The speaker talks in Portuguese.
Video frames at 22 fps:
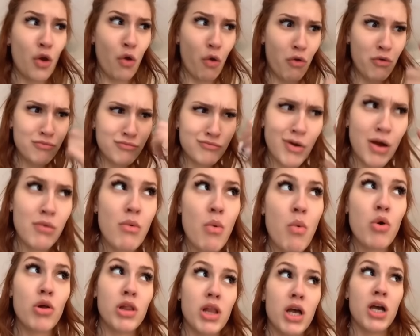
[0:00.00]
como uma
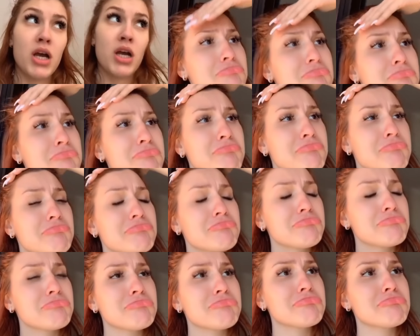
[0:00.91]
mula.
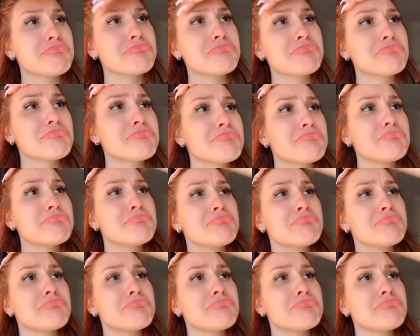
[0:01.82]
Pronto, viu?